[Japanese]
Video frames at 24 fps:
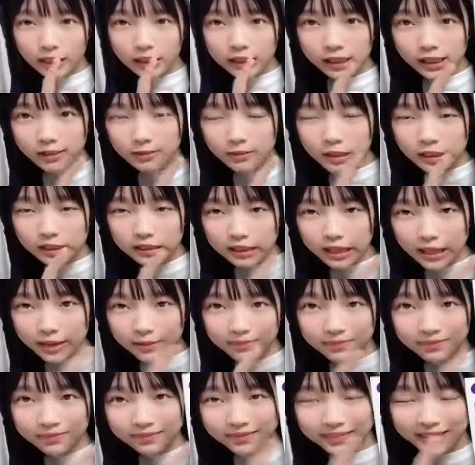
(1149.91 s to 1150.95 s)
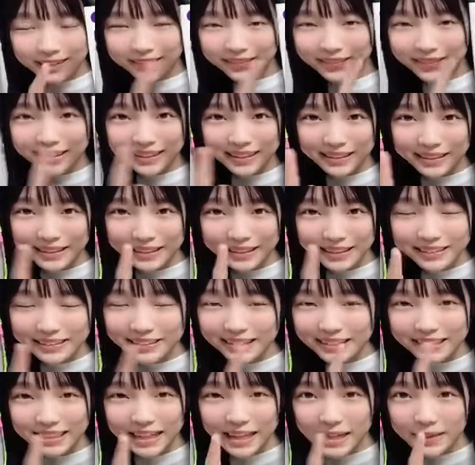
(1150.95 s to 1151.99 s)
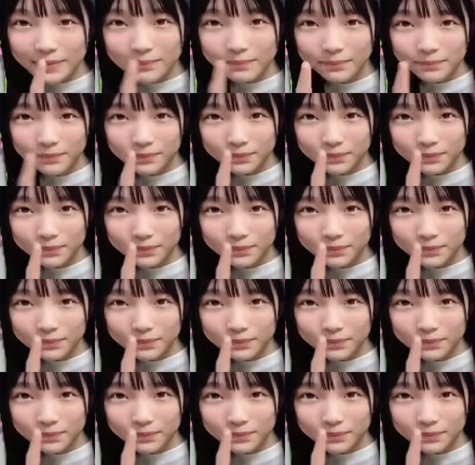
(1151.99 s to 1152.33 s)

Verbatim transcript: ぜひ皆さん、見に来てください。